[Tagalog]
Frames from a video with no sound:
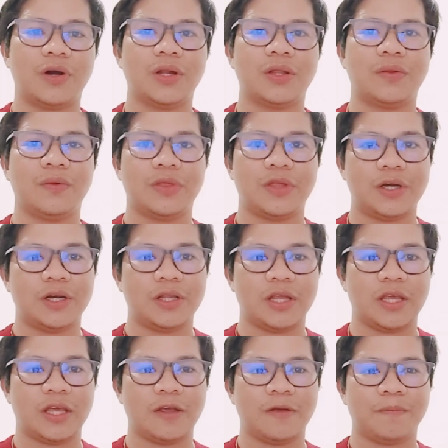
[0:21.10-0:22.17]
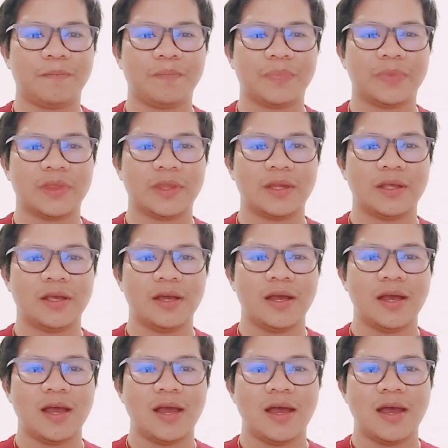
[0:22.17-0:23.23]
to
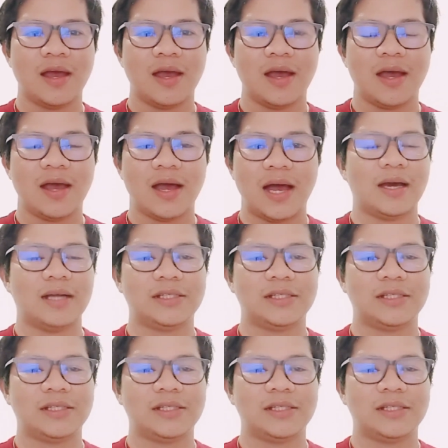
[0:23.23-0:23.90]
30.